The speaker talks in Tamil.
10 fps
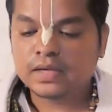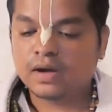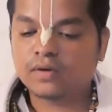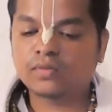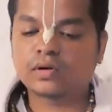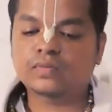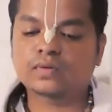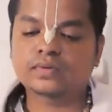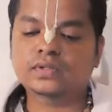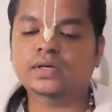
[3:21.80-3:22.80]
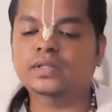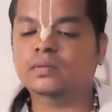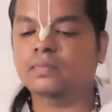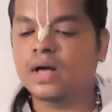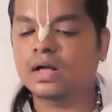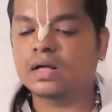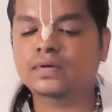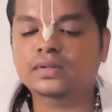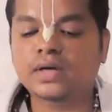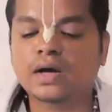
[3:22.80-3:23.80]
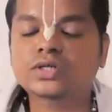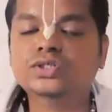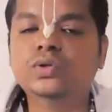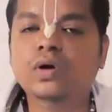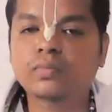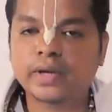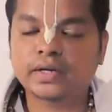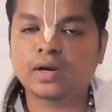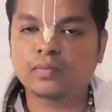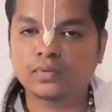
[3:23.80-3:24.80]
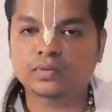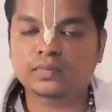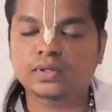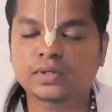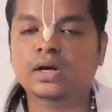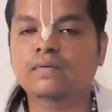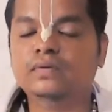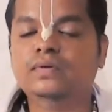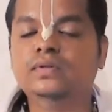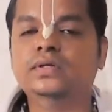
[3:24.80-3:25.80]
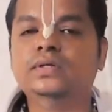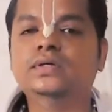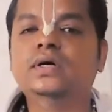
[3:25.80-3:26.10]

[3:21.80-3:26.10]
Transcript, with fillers: யார் ஒருவன் வந்து இந்த பாகவத்தை அரை ஸ்லோகம் கேட்டாலும் போதுமா அவன் வந்து